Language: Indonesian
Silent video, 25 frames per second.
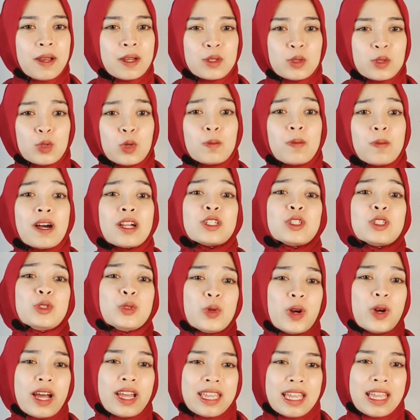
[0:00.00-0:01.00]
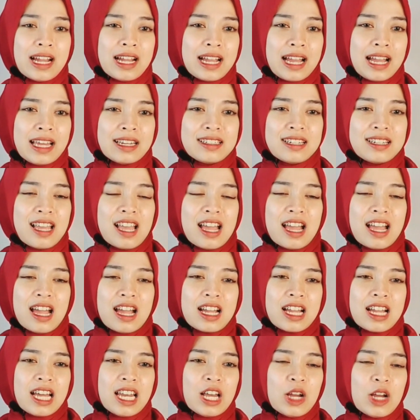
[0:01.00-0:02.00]
palsu padua ya kan?
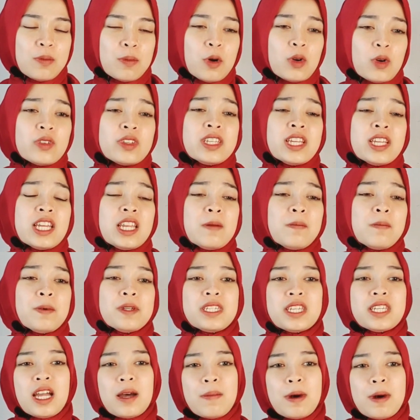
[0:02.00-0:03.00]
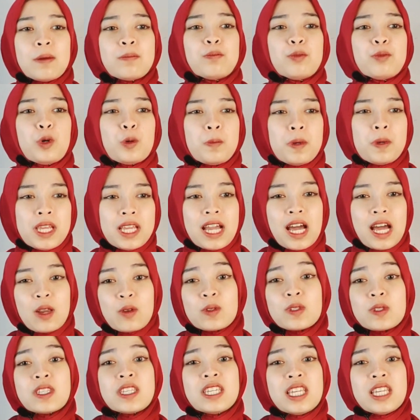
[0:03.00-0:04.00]
Kalau mau jadi pejabat publik
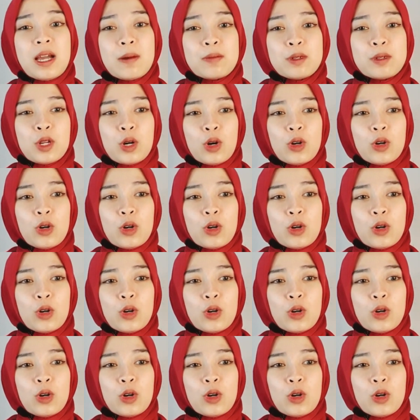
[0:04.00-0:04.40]
harus siap